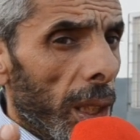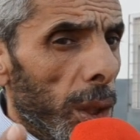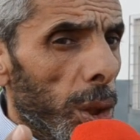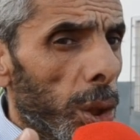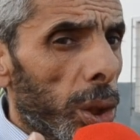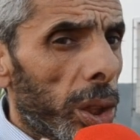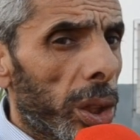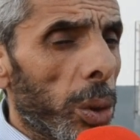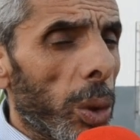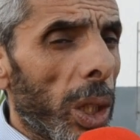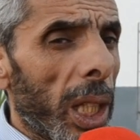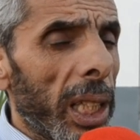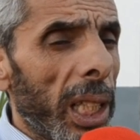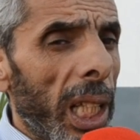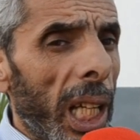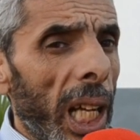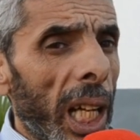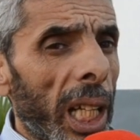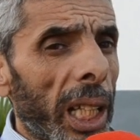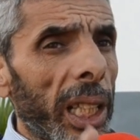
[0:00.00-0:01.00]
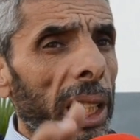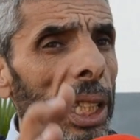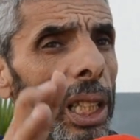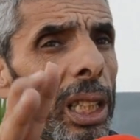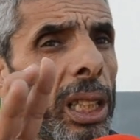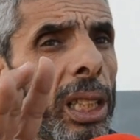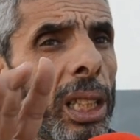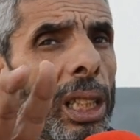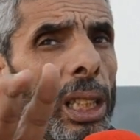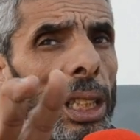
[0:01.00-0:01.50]
السؤال
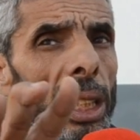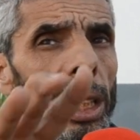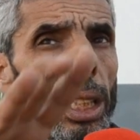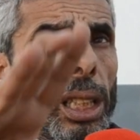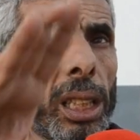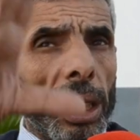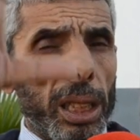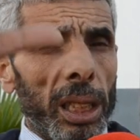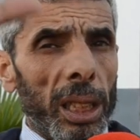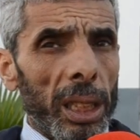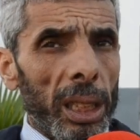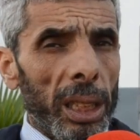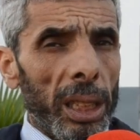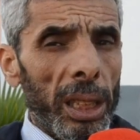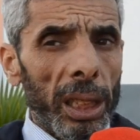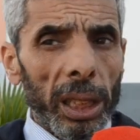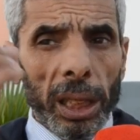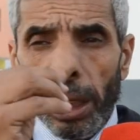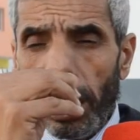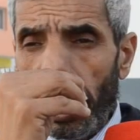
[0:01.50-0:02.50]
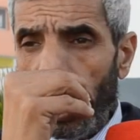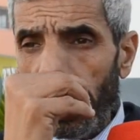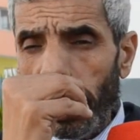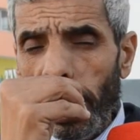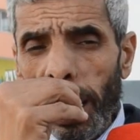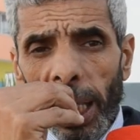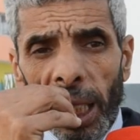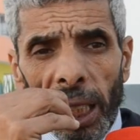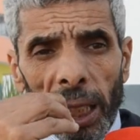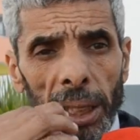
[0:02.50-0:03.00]
الحقيقي اللي
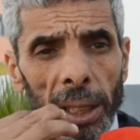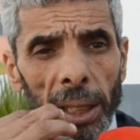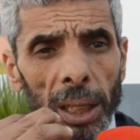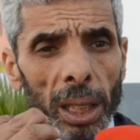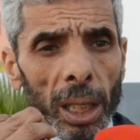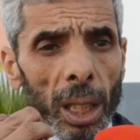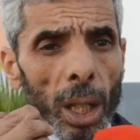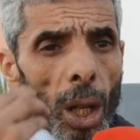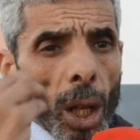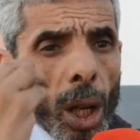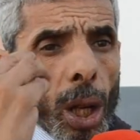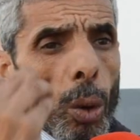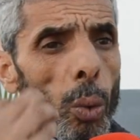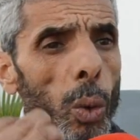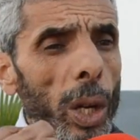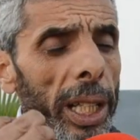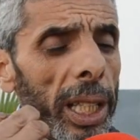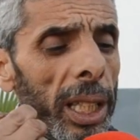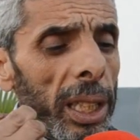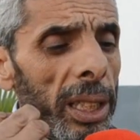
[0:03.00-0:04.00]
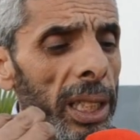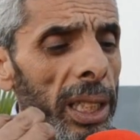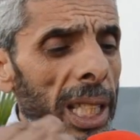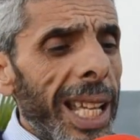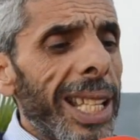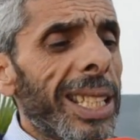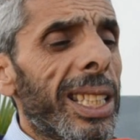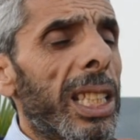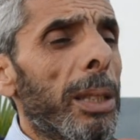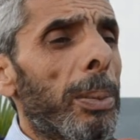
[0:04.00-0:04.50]
كيطرح هو كاين
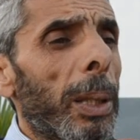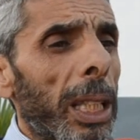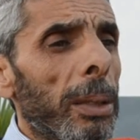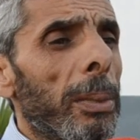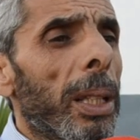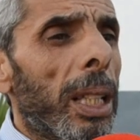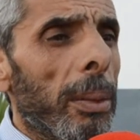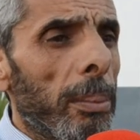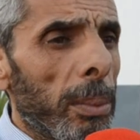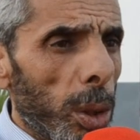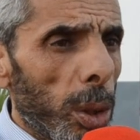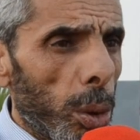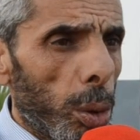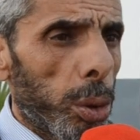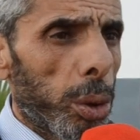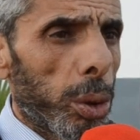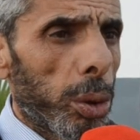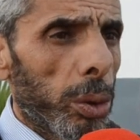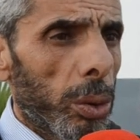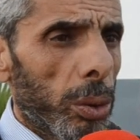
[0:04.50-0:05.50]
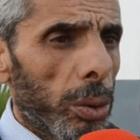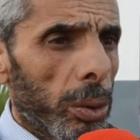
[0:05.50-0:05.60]
الناس اللي باقي ما كملوش